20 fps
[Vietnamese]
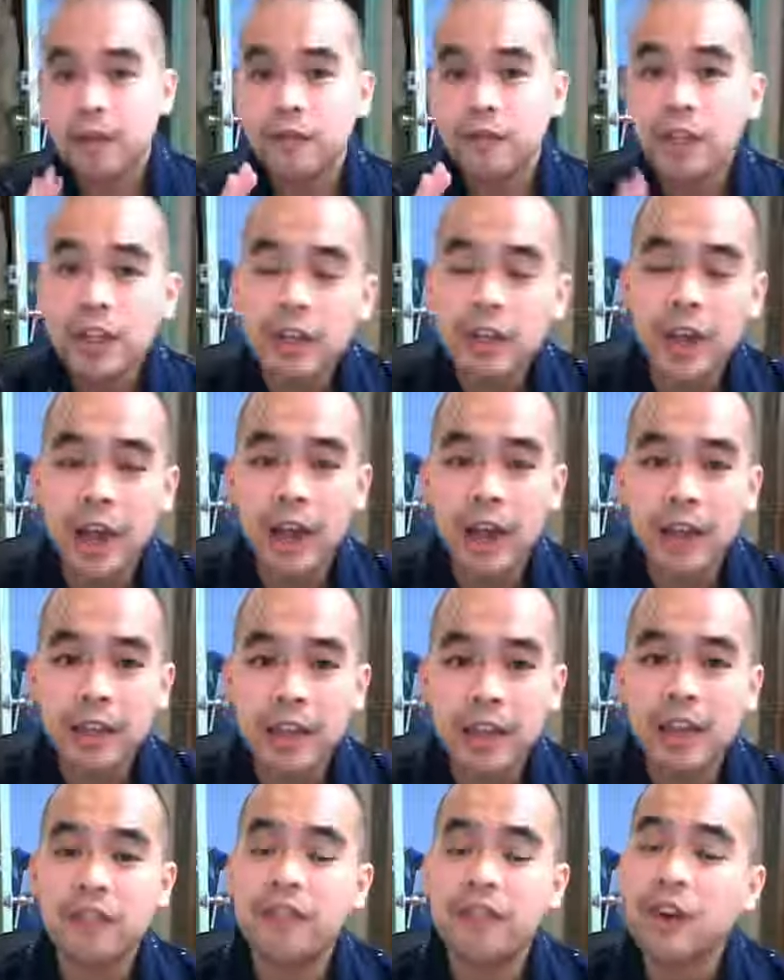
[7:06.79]
viết được hai
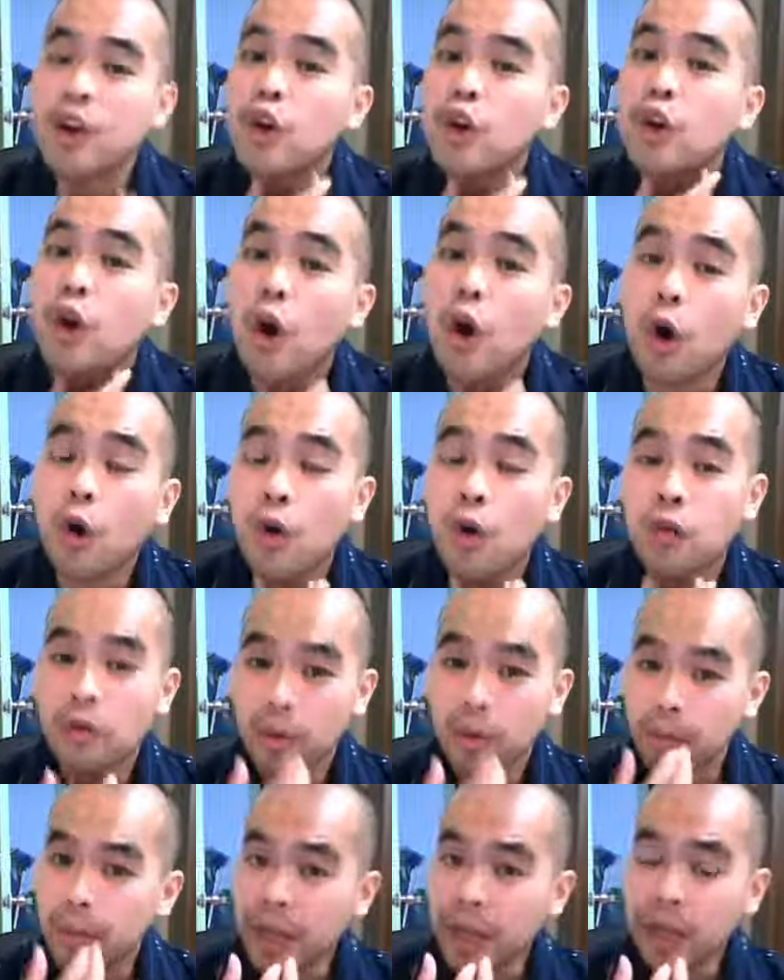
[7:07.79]
tay và cái cổ
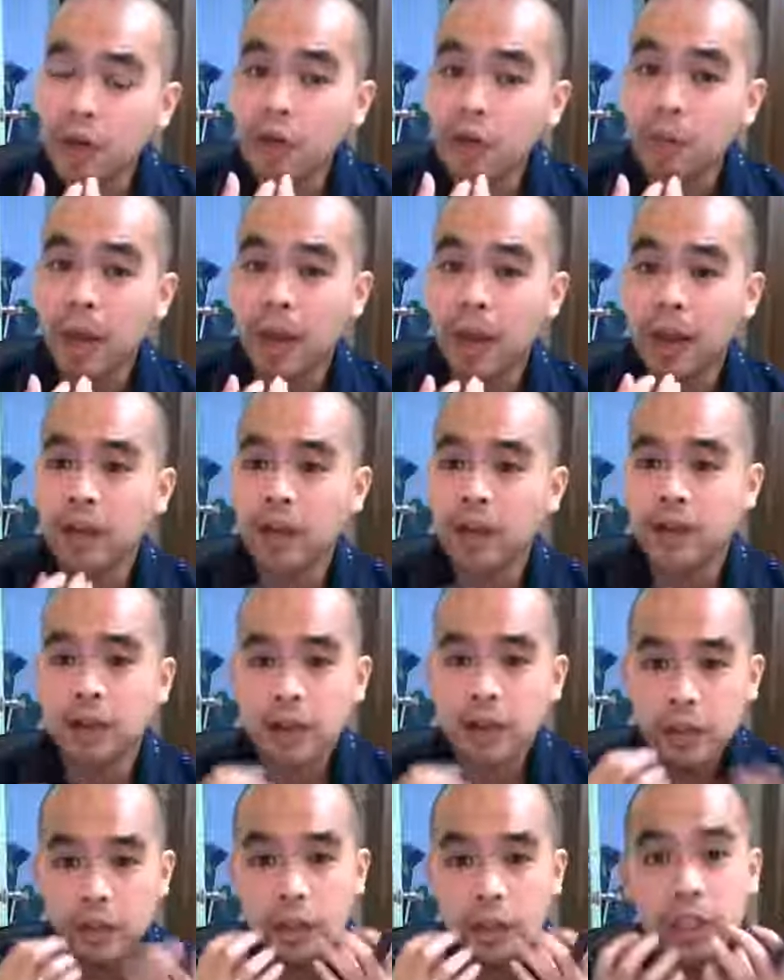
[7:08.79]
và miệng của bạn
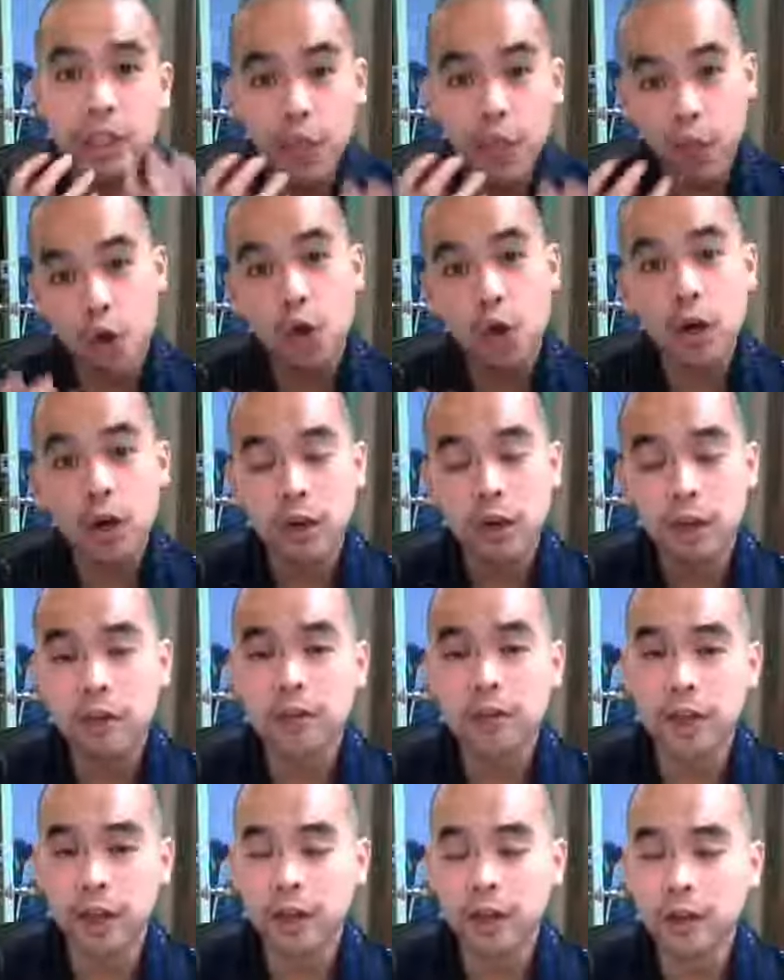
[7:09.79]
nó dẻo hơn
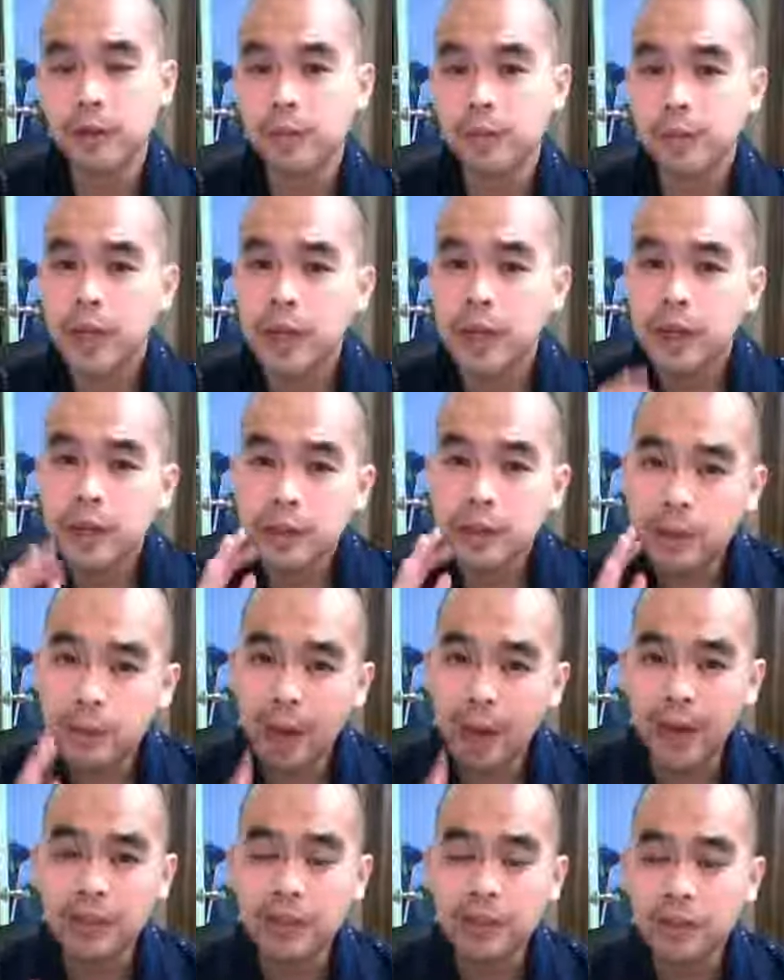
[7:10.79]
như vậy đó thì
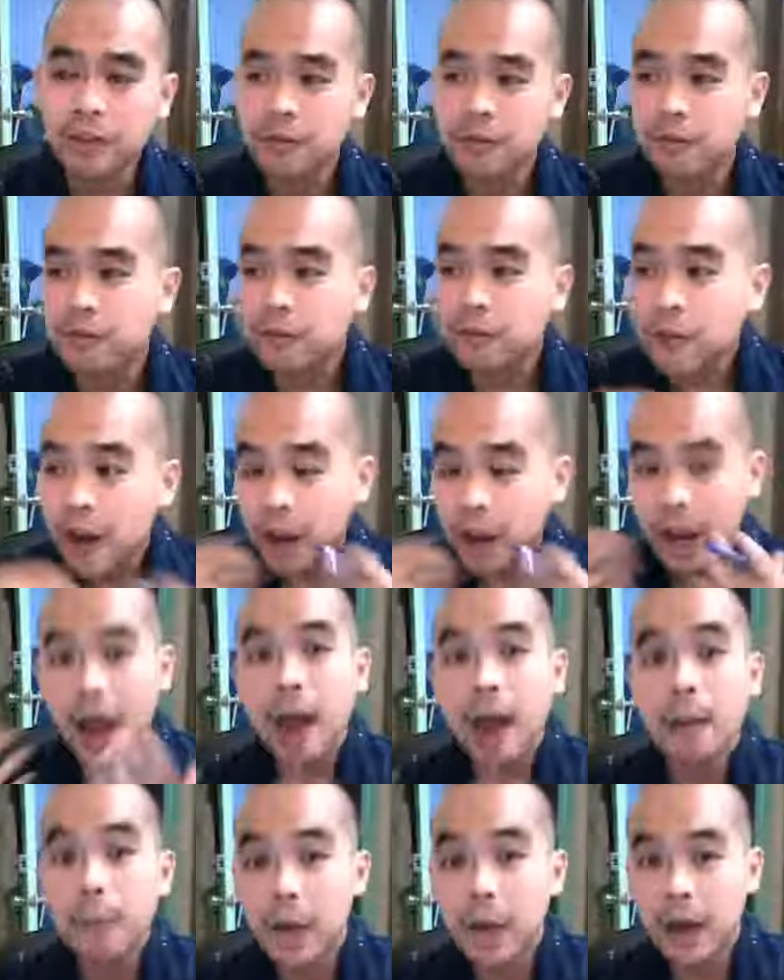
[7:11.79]
bạn sẽ phát
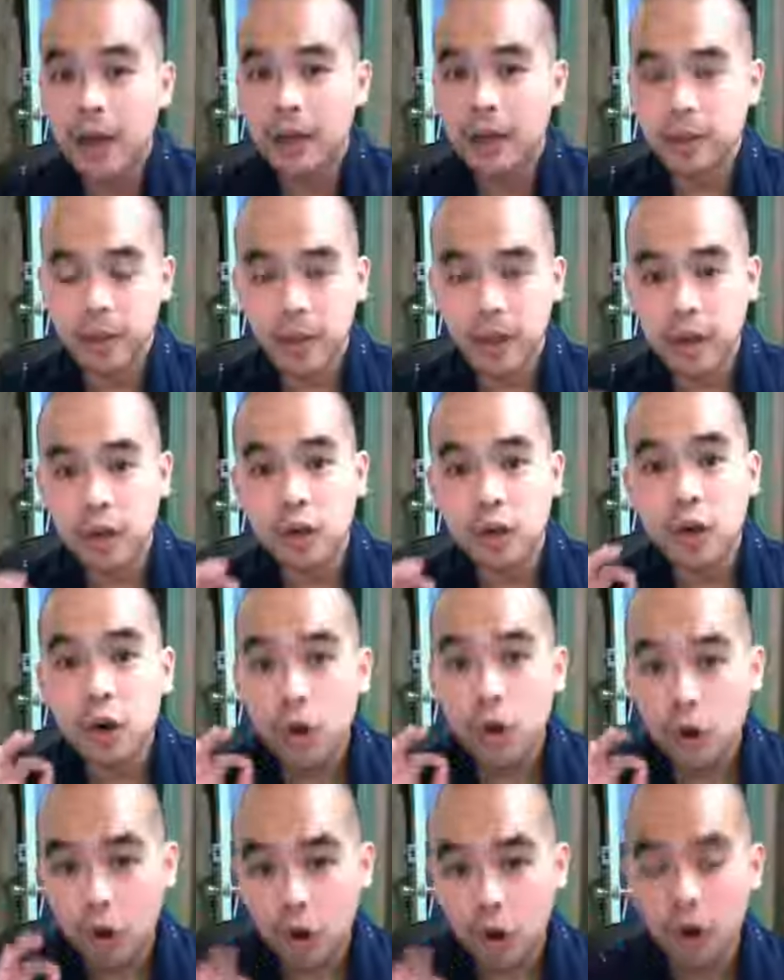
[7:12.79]
âm ra tiếng Anh
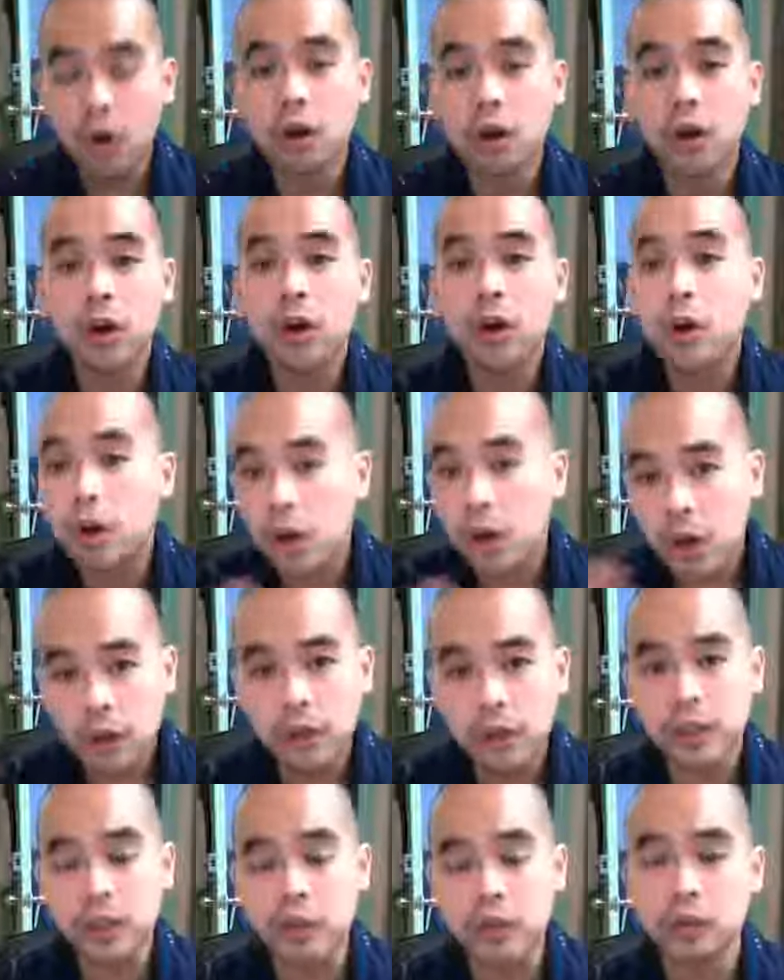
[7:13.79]
rõ hơn rất
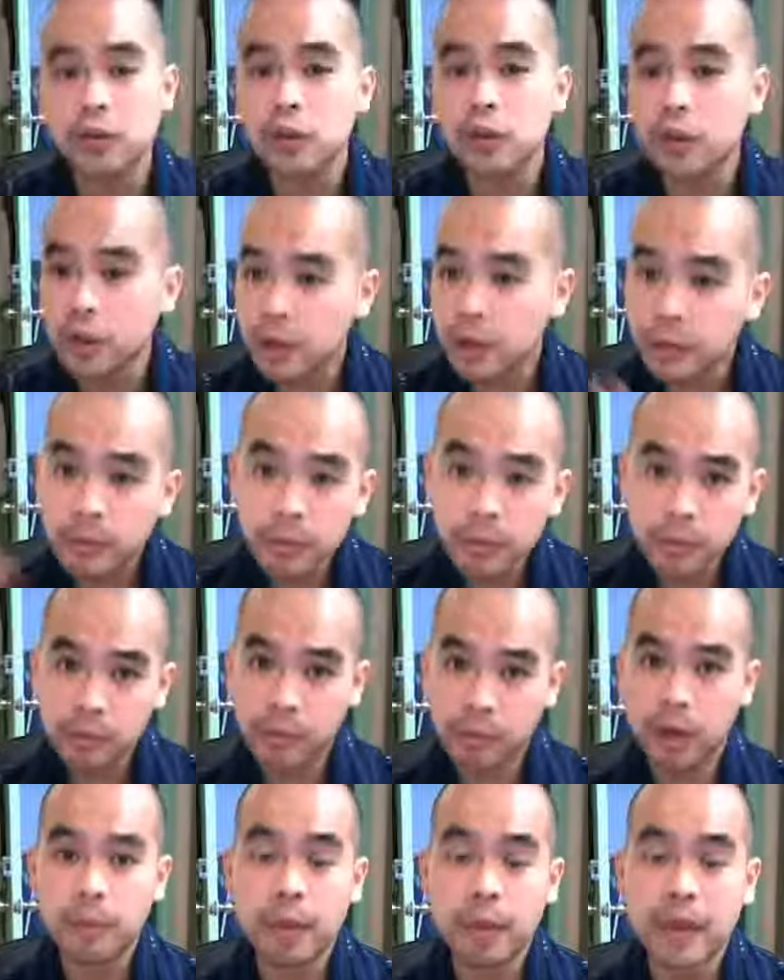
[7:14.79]
là nhiều so với
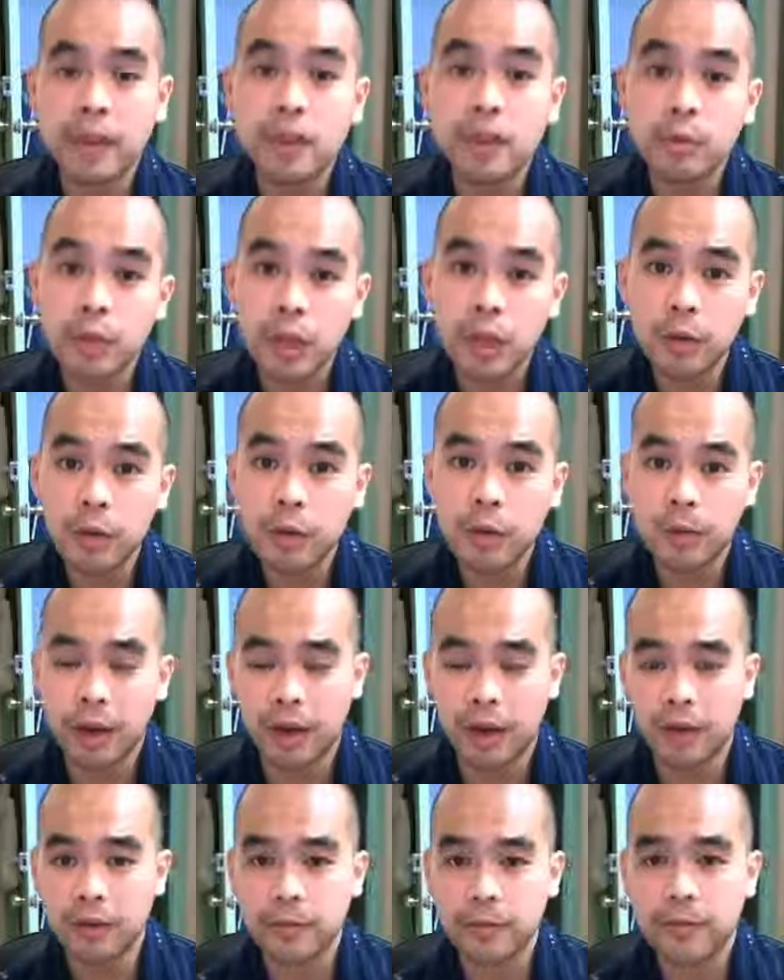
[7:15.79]
các bạn trong lớp của
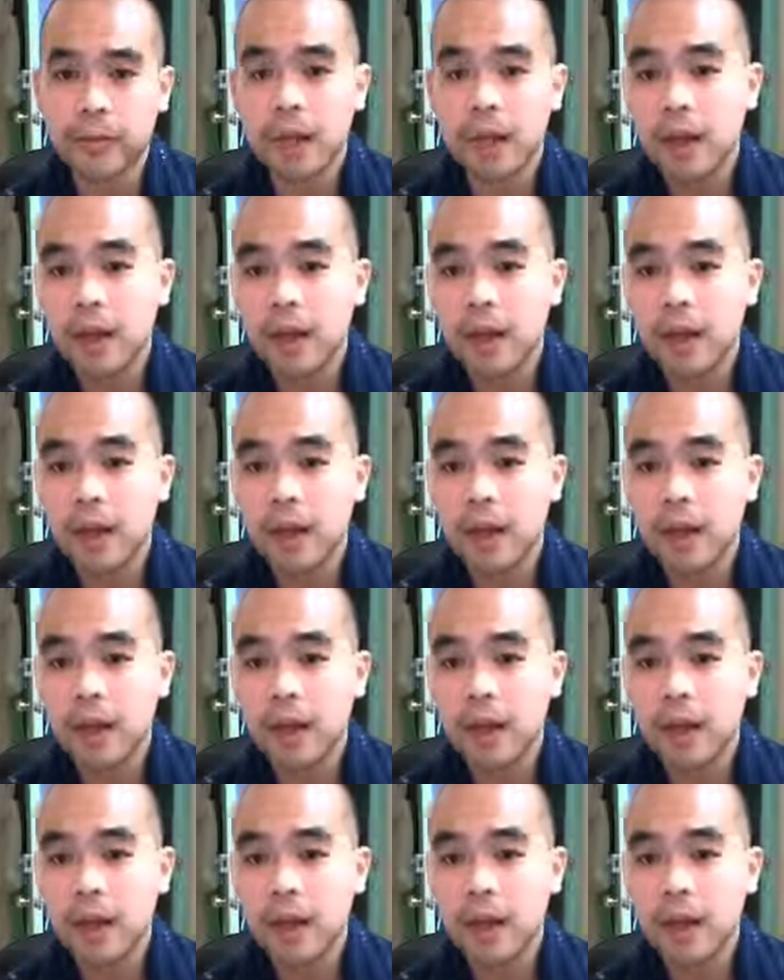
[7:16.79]
bạn